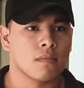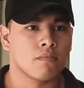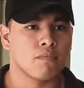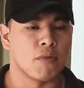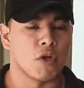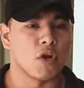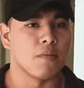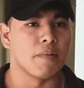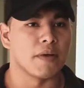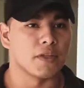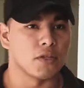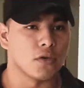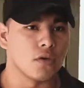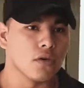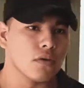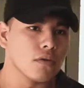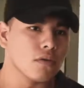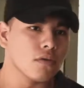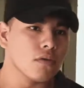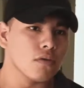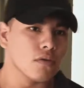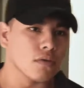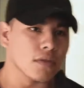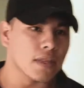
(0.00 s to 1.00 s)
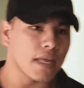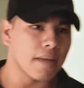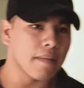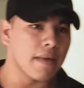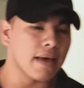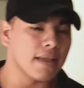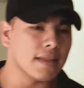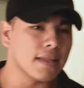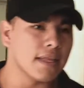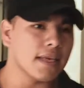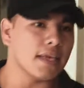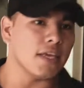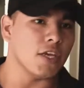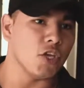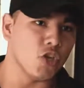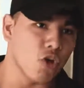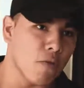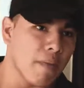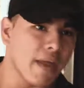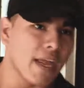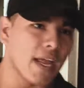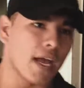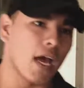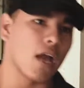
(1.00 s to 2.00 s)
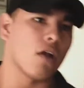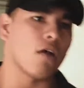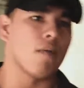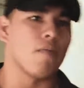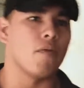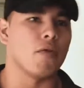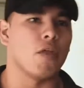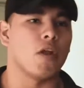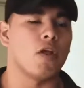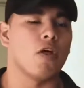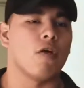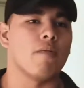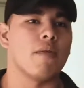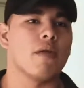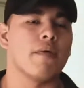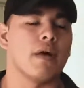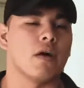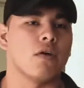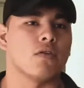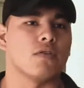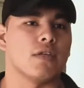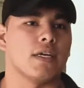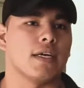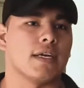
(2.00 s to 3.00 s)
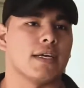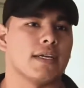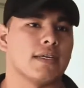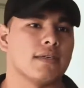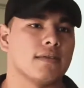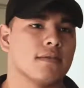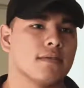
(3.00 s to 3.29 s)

Pero patrón, usted mande y yo me encargo de ponerlo a dormir bajo tierra.